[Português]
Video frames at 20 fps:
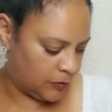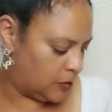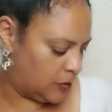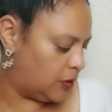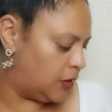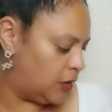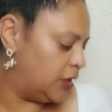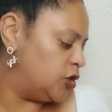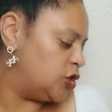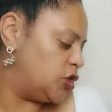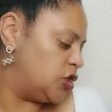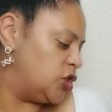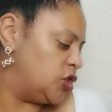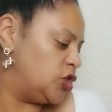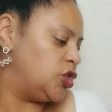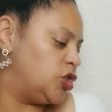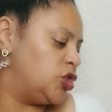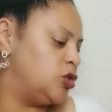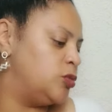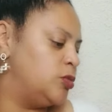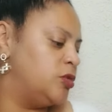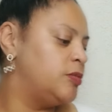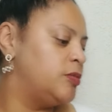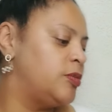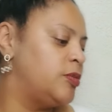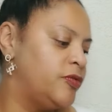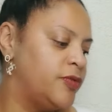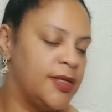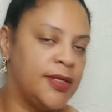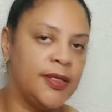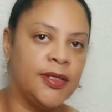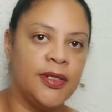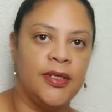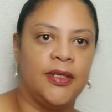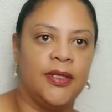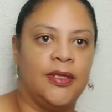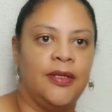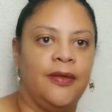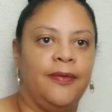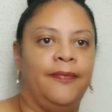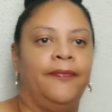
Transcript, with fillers: Olha, gente, deixa eu mostrar pra vocês.